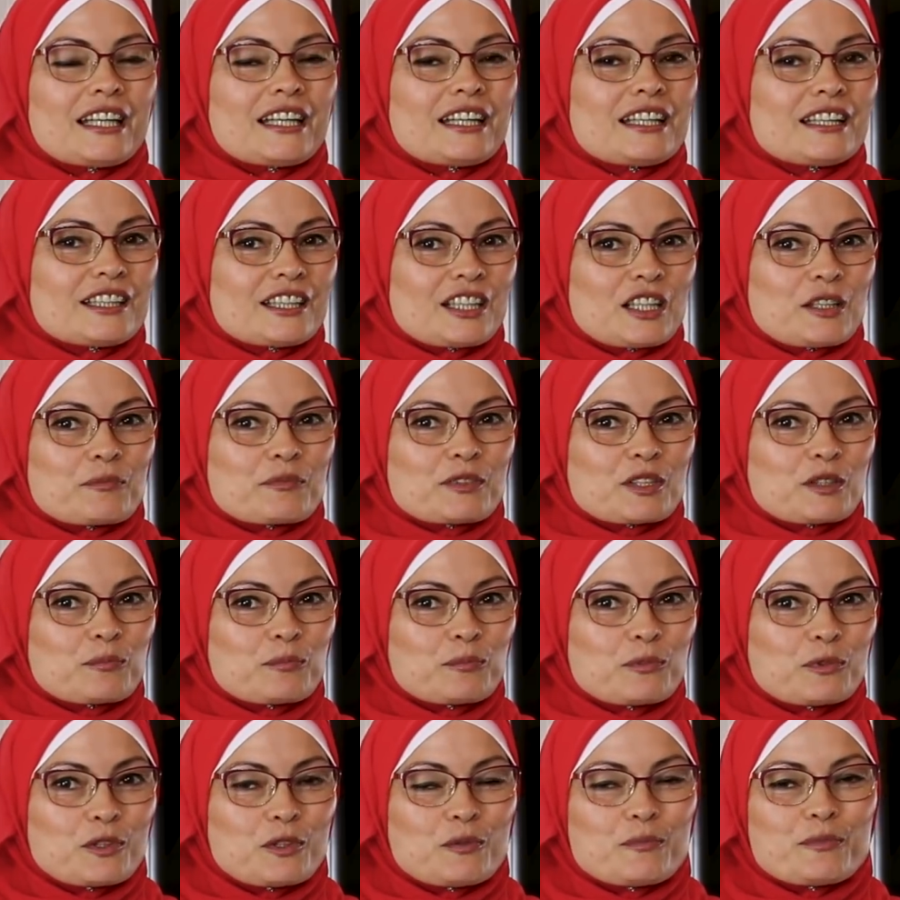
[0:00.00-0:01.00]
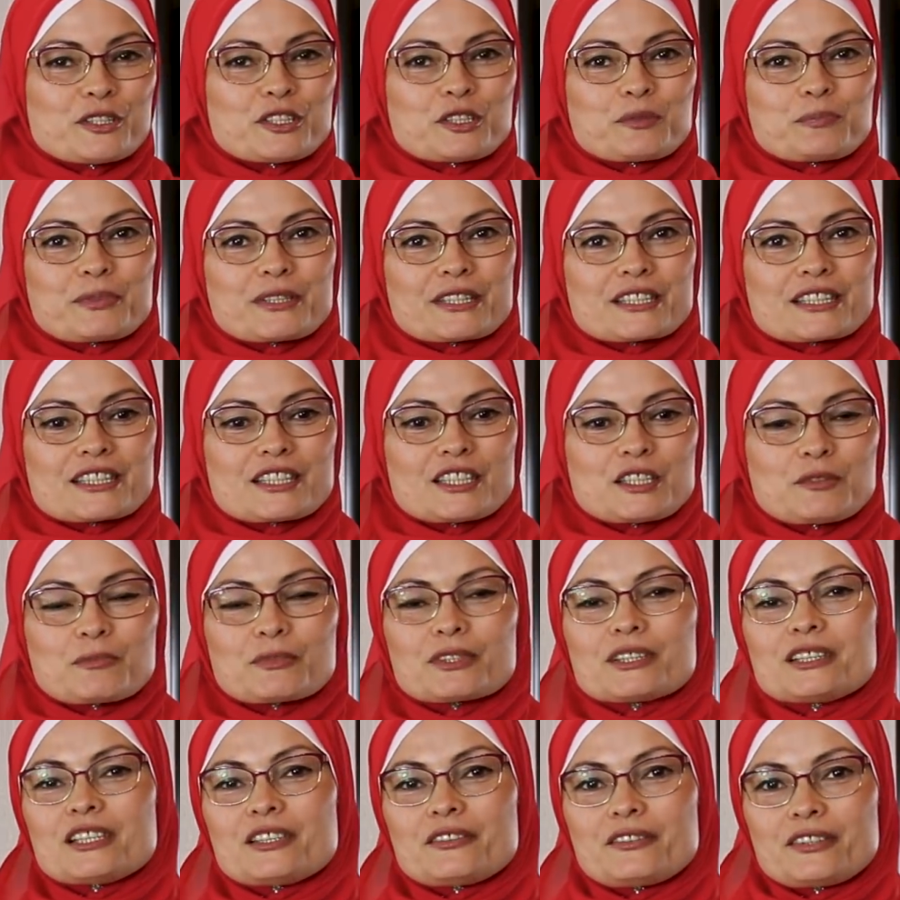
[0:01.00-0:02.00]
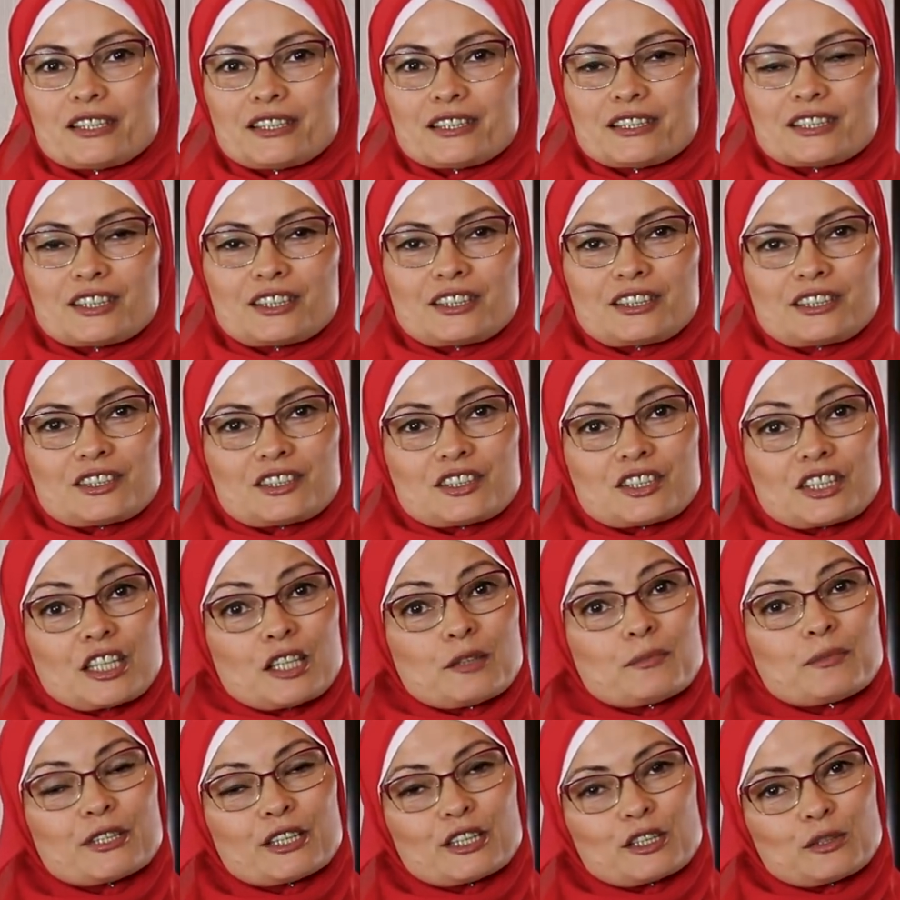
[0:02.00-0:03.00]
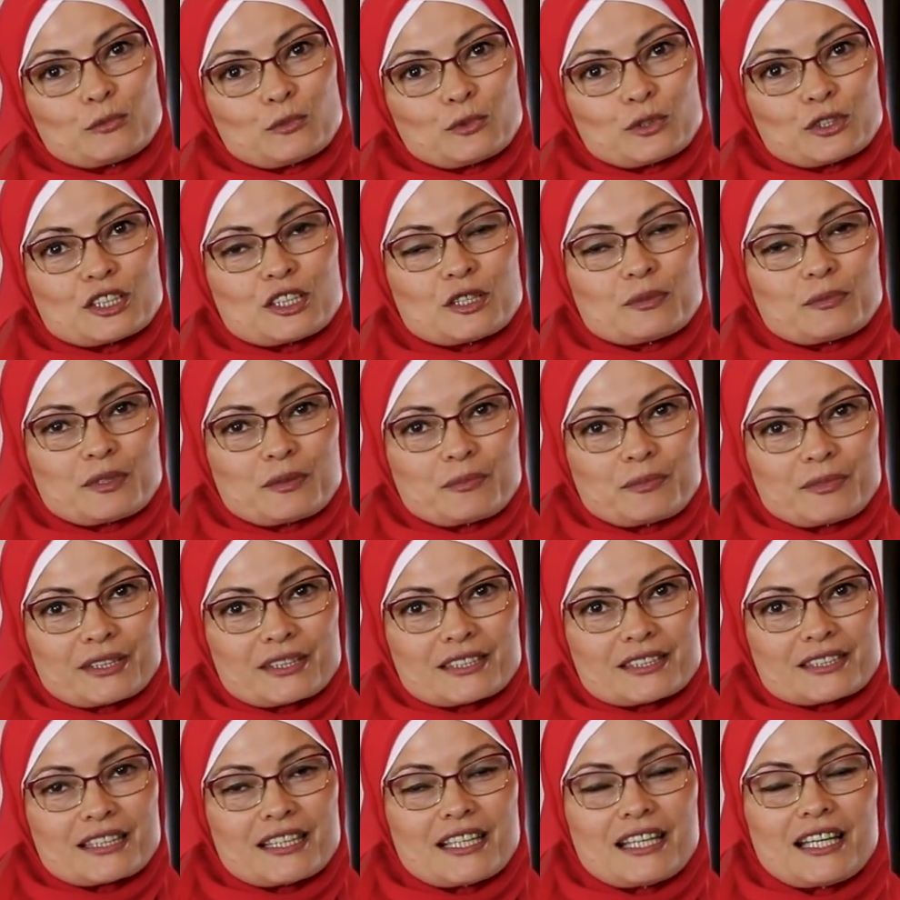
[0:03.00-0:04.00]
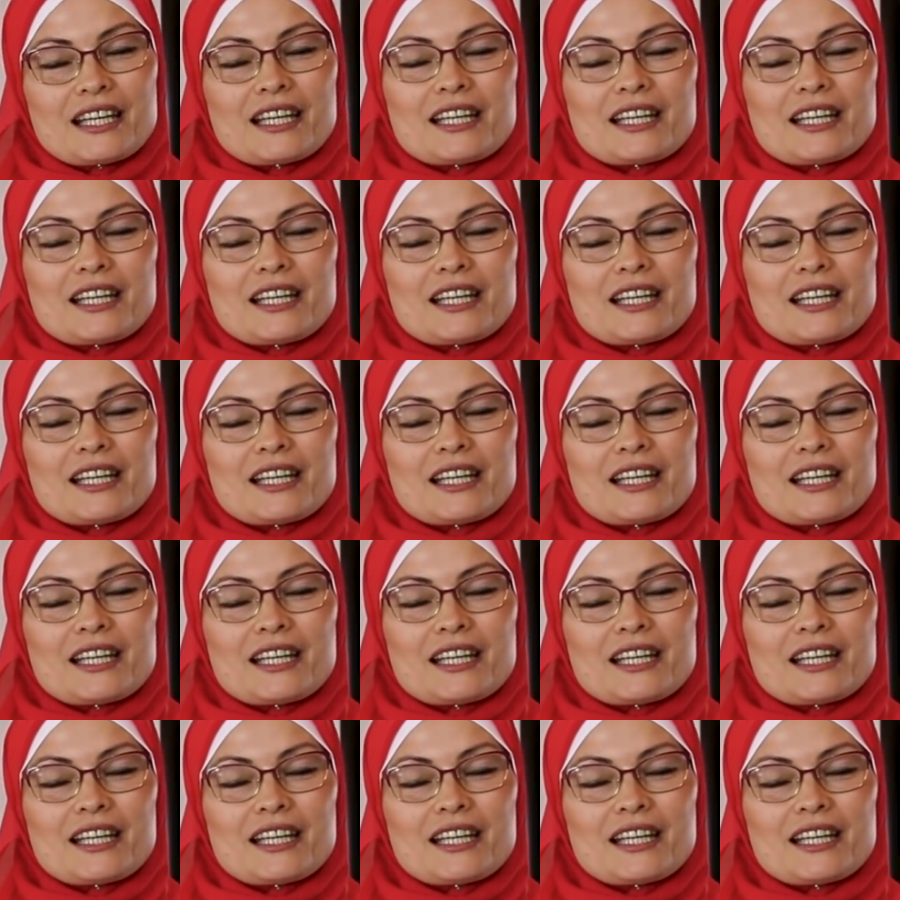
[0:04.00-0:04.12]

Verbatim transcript: И нам на помощь пришли мгновенные хиджабы от Муслима Микс.